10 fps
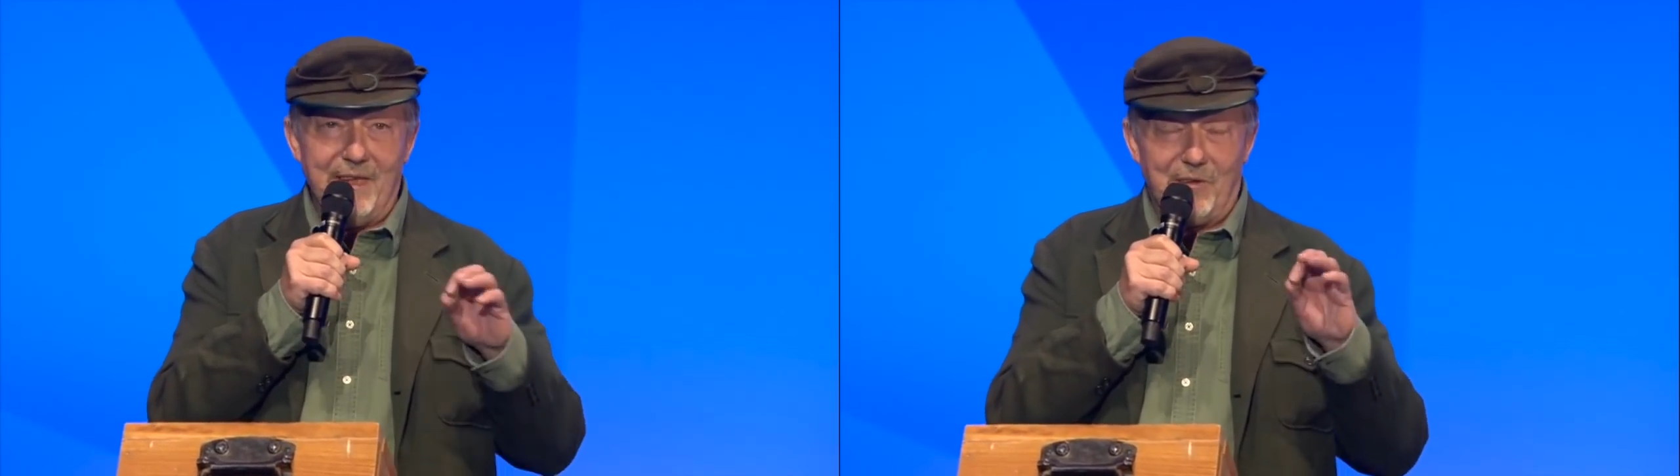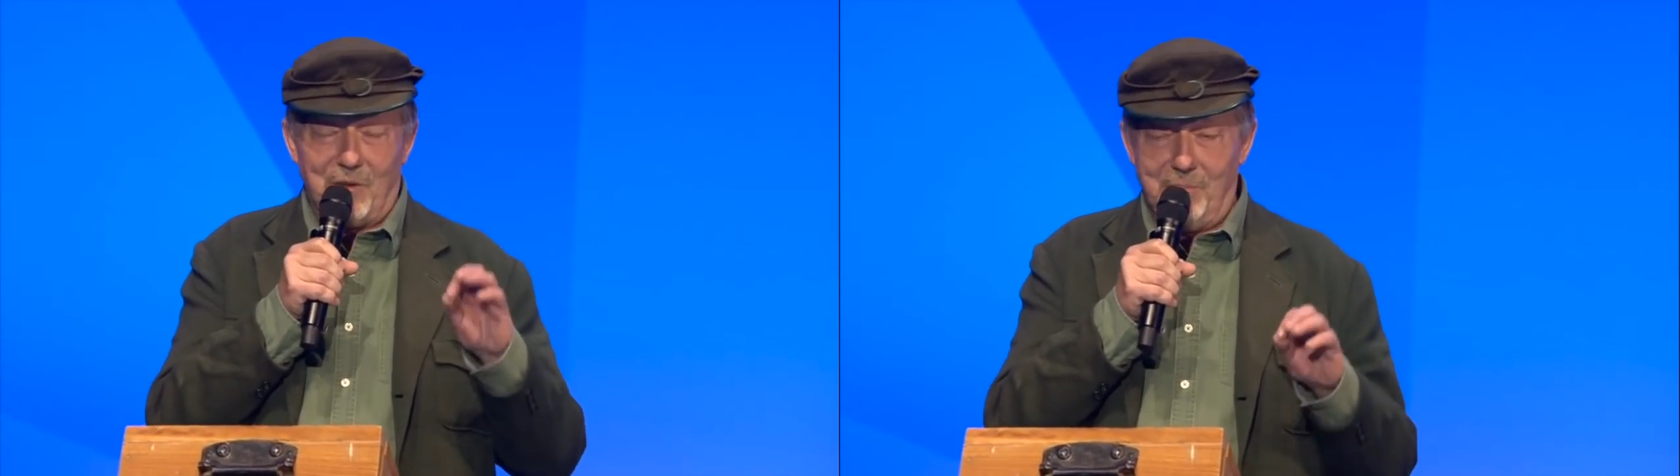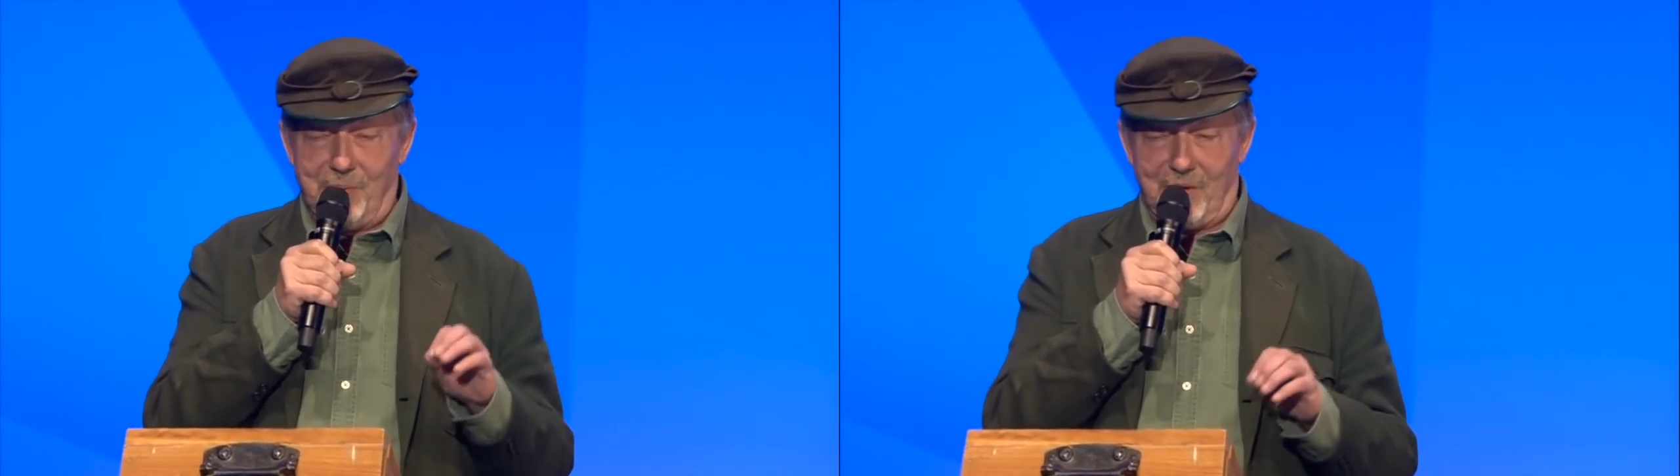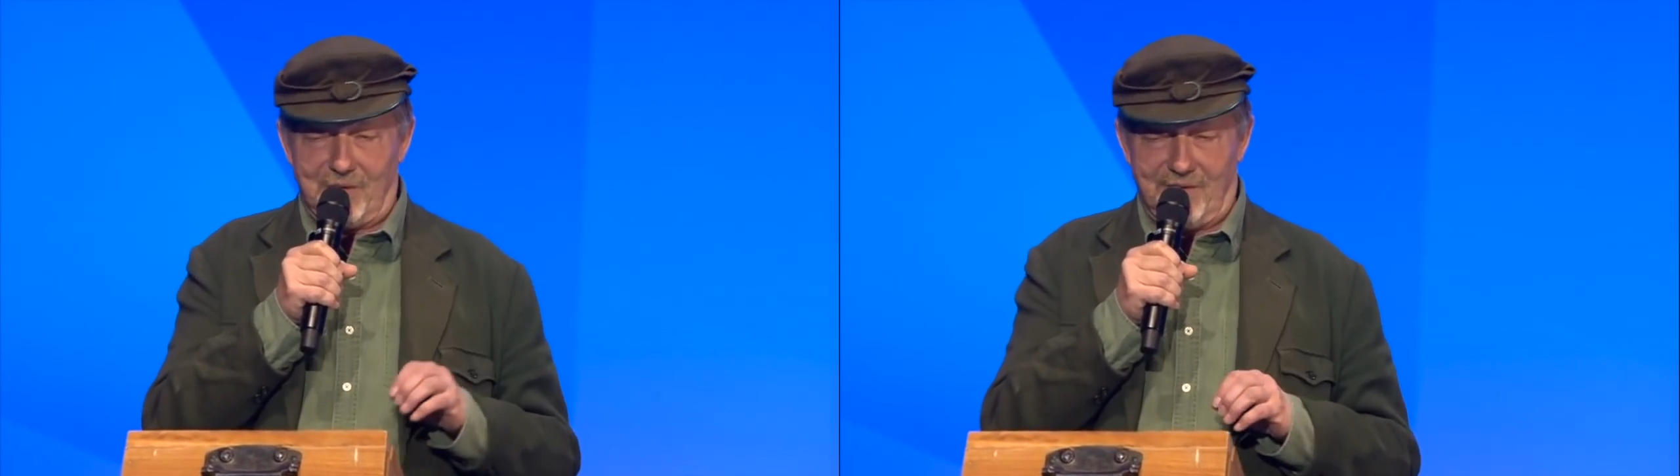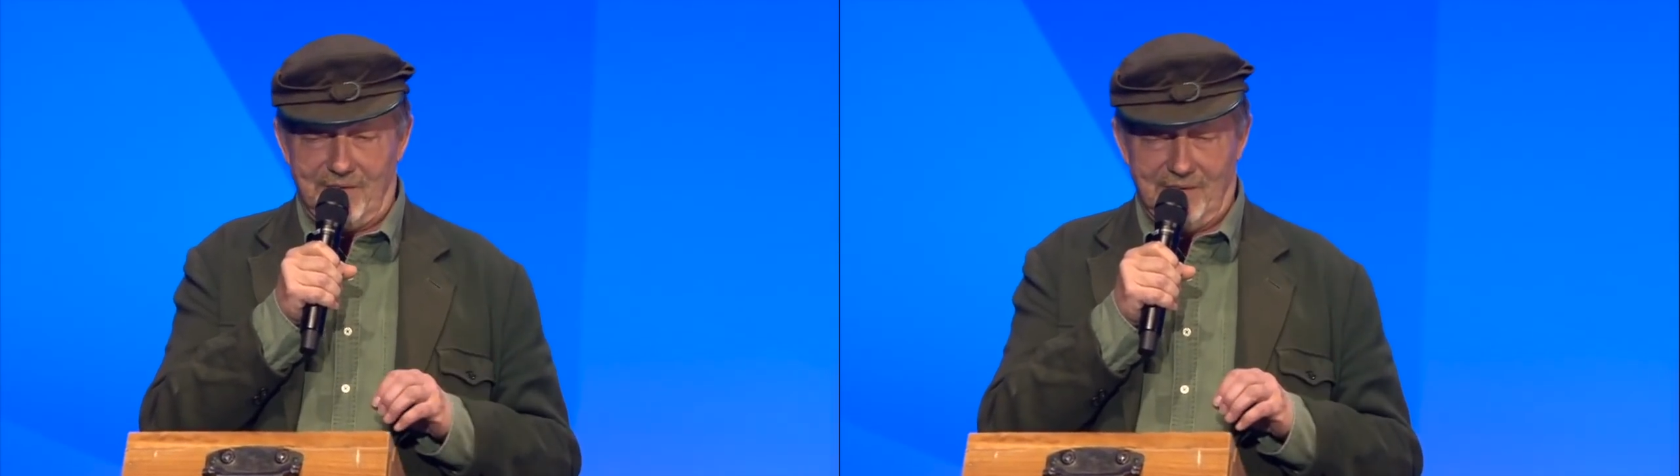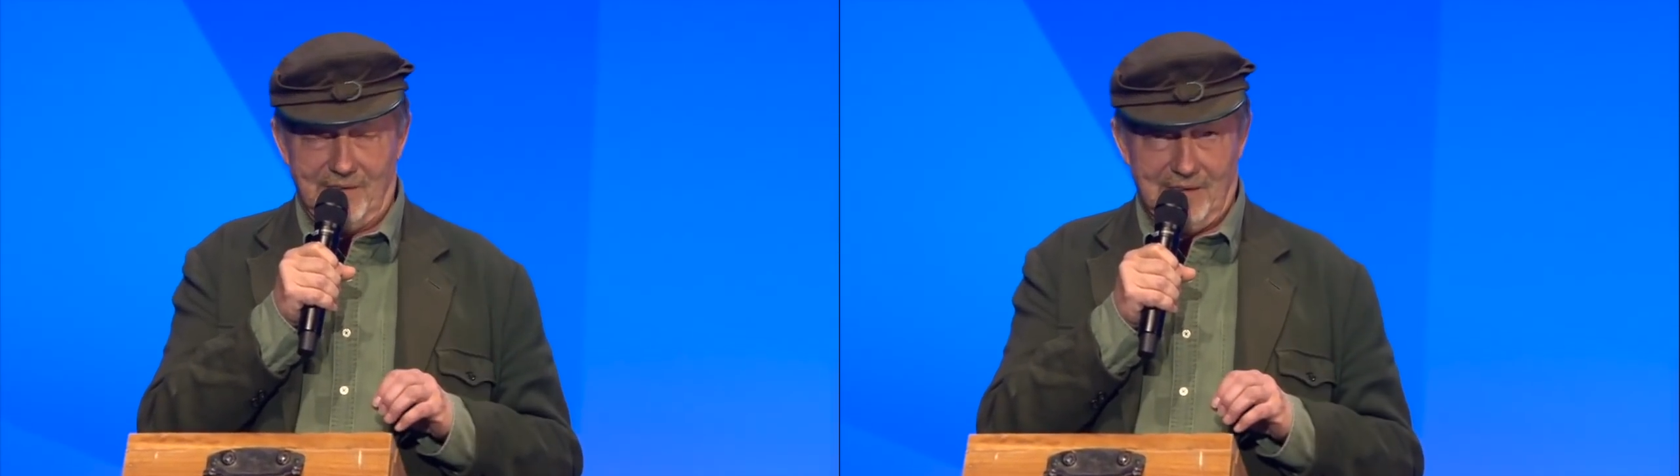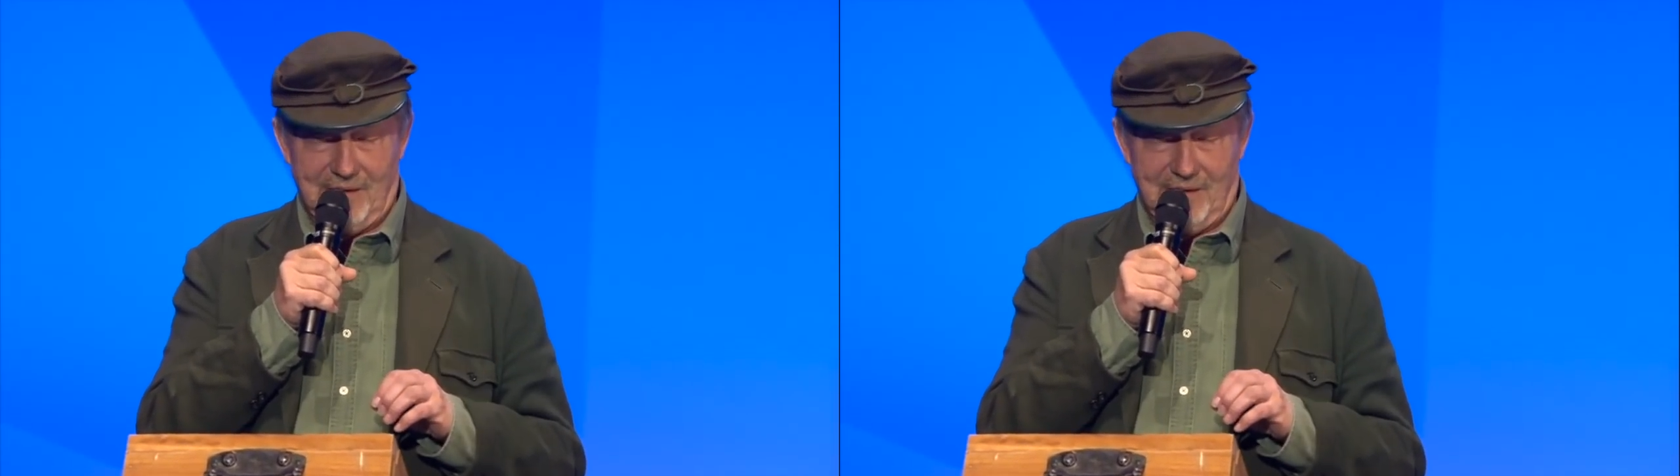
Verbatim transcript: nicht rumprotzen.